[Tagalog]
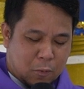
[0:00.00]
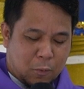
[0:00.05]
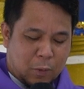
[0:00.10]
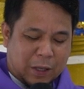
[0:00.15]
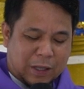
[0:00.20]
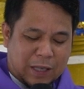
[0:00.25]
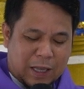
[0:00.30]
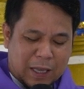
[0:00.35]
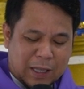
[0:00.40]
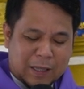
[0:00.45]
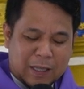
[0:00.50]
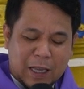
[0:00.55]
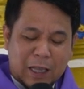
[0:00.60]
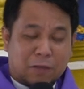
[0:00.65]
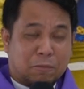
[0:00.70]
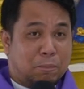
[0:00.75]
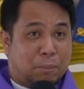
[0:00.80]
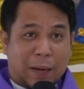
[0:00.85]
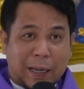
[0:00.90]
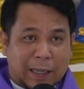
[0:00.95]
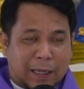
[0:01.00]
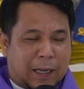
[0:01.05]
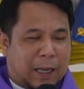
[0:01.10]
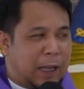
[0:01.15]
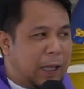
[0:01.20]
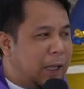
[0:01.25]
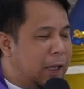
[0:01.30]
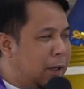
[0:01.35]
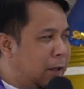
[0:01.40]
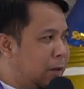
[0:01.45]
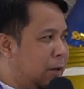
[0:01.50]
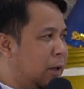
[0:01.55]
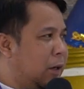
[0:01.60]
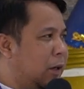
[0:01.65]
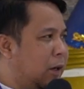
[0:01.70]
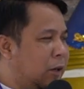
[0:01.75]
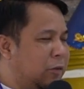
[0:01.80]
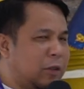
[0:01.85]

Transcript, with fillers: We need it badly. Nga?